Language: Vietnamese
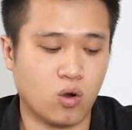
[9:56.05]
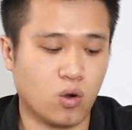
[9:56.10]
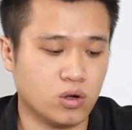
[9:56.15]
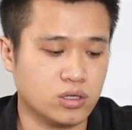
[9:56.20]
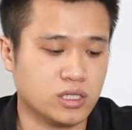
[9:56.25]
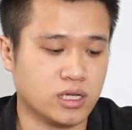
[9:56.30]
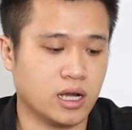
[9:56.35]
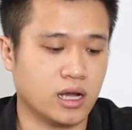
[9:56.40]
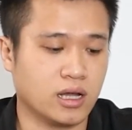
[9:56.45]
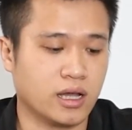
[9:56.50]

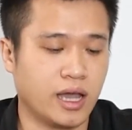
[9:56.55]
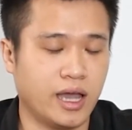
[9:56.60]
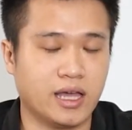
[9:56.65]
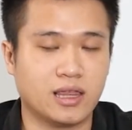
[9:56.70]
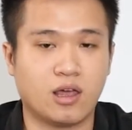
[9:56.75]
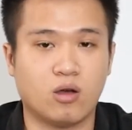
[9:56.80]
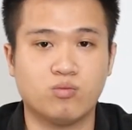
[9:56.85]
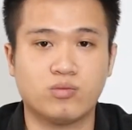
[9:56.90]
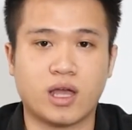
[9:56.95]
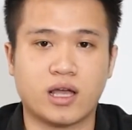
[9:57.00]
hỗ trợ cái hệ
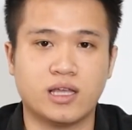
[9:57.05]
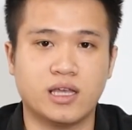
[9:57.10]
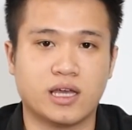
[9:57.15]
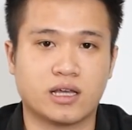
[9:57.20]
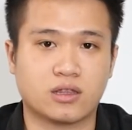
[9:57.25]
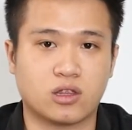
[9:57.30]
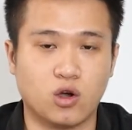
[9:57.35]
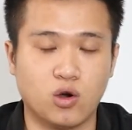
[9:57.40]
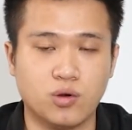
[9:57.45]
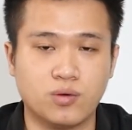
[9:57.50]
thống tản
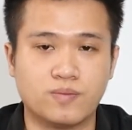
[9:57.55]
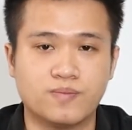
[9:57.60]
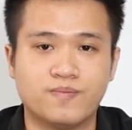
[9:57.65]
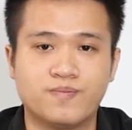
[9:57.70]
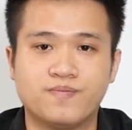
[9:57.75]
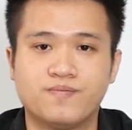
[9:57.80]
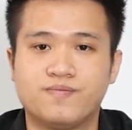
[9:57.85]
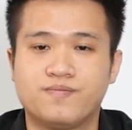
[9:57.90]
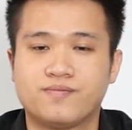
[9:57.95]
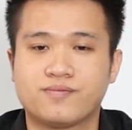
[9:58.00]
nhiệt tốt